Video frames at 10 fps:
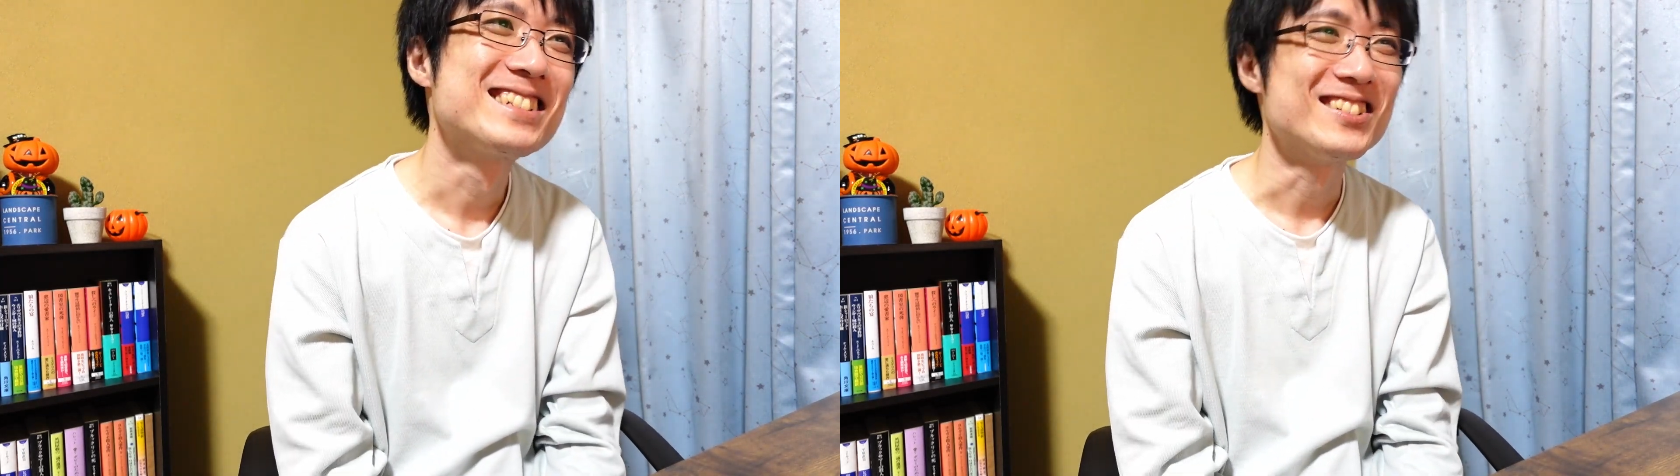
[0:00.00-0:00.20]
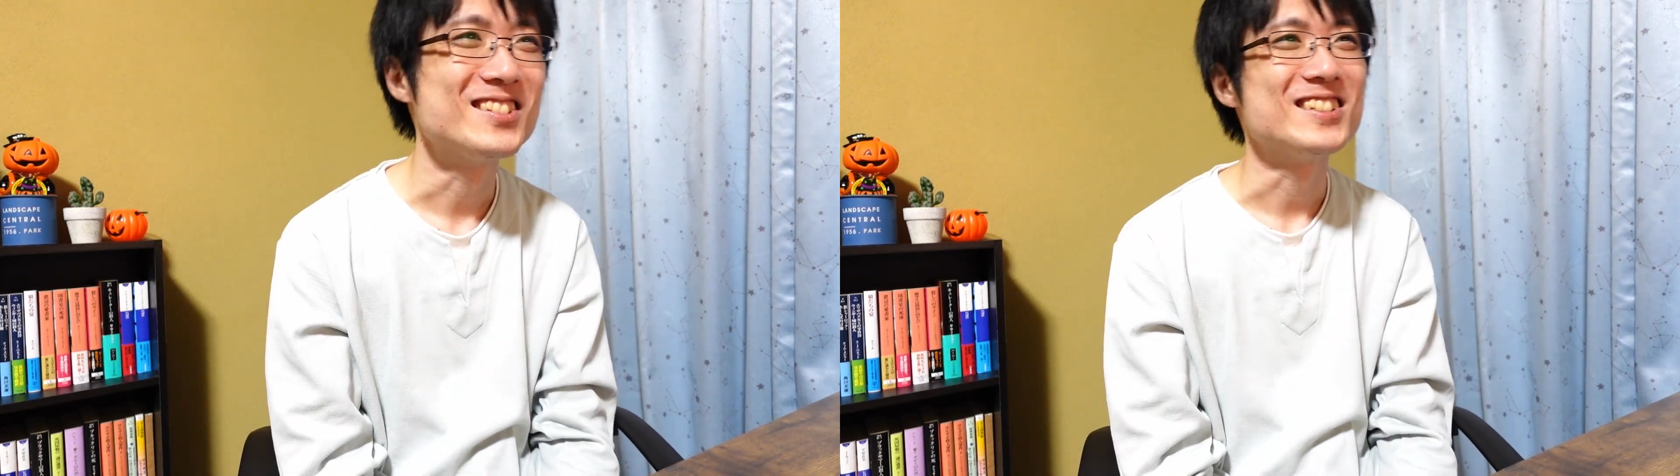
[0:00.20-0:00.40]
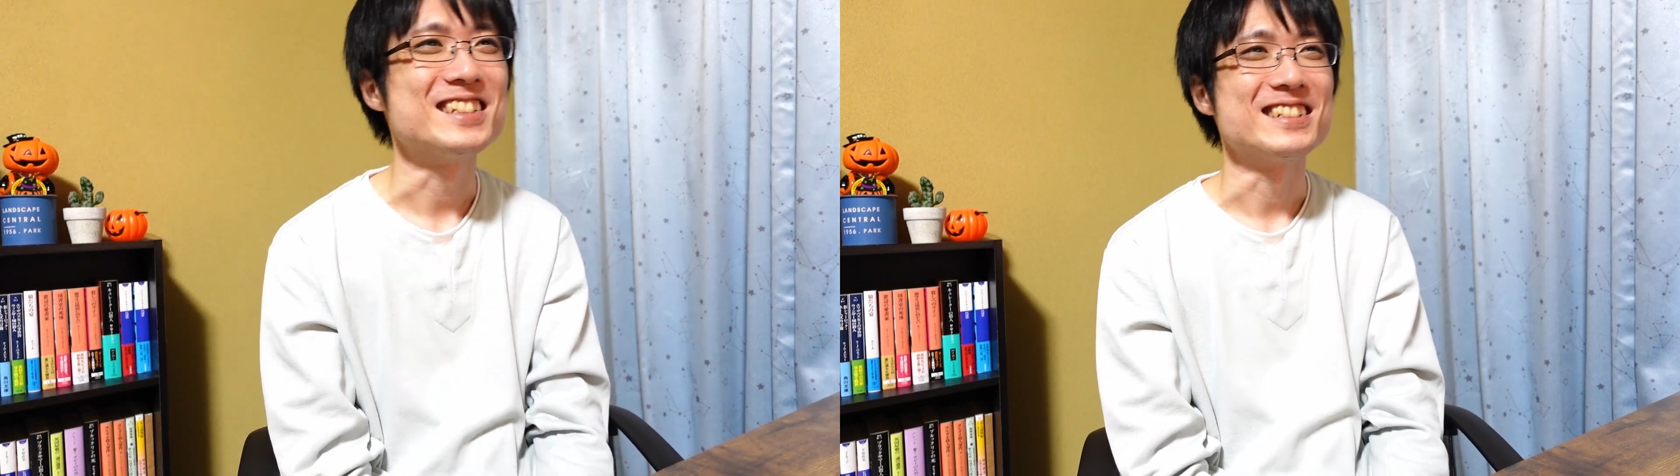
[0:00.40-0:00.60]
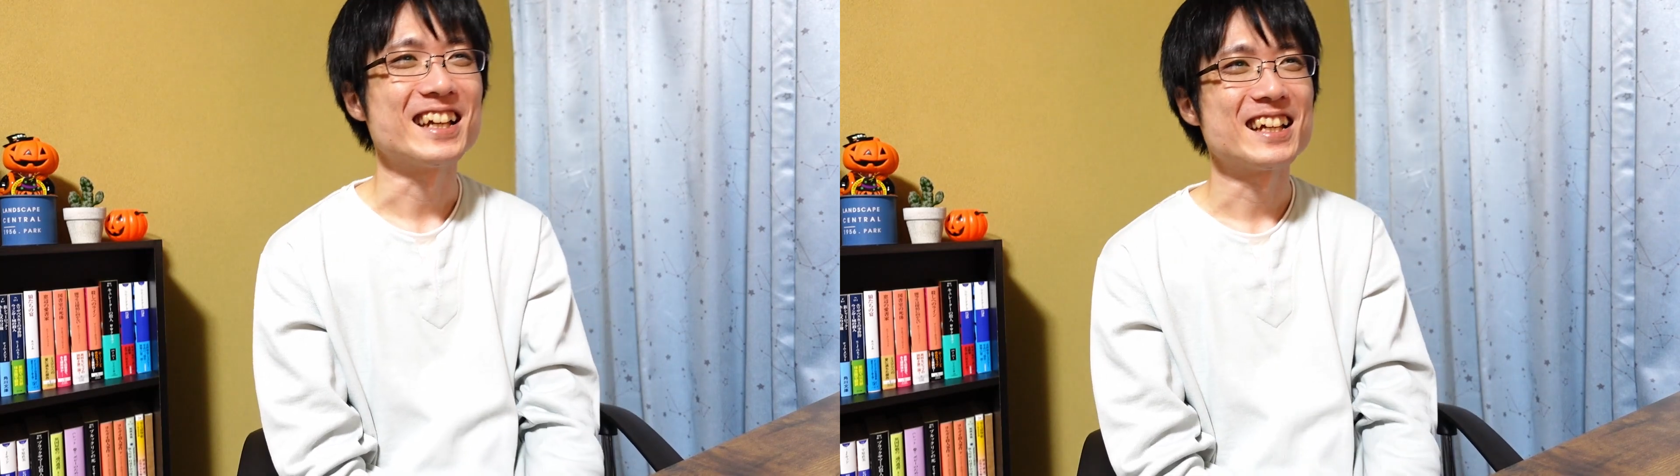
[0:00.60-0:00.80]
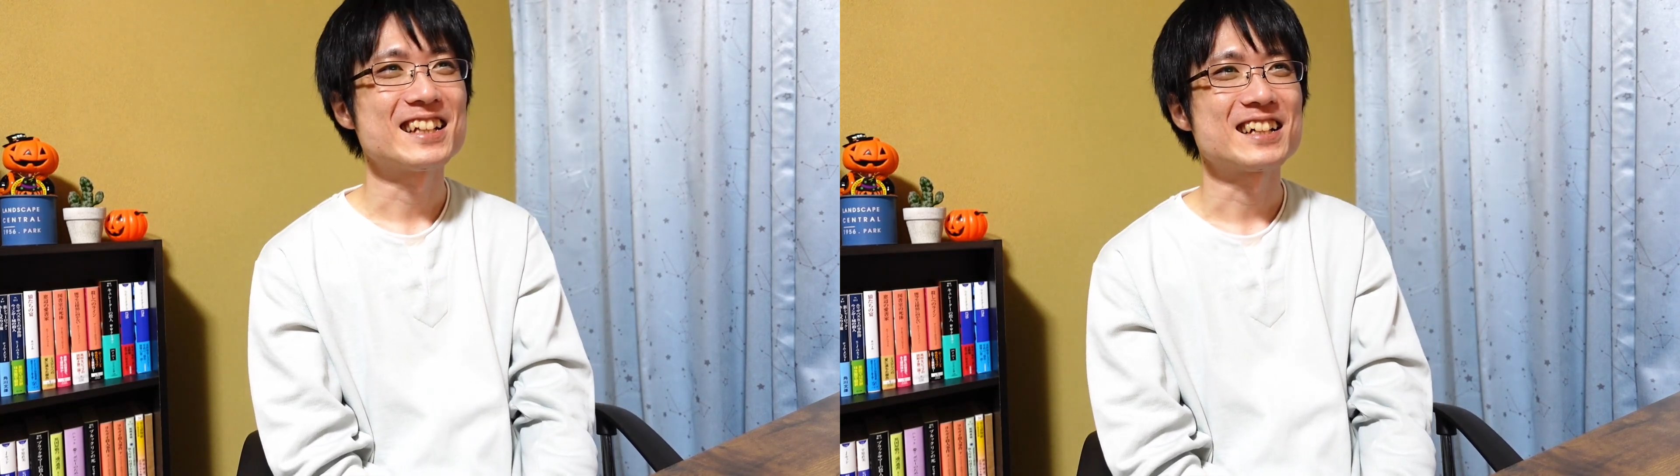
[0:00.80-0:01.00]
そうです
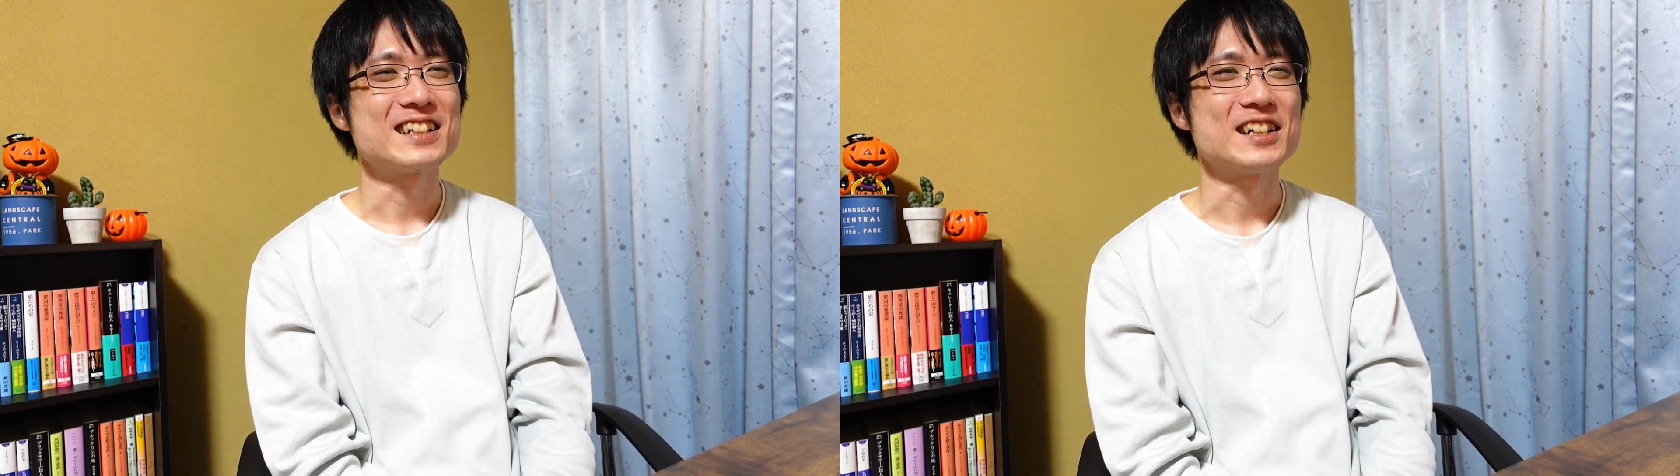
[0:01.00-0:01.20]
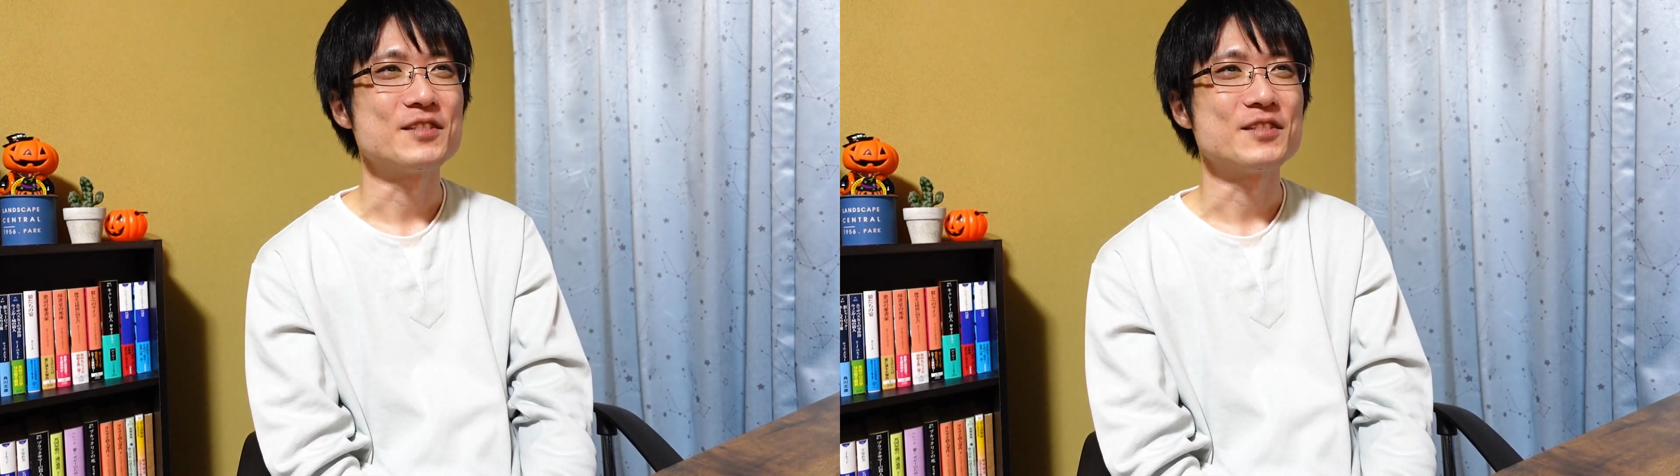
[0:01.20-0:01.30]
ねだから、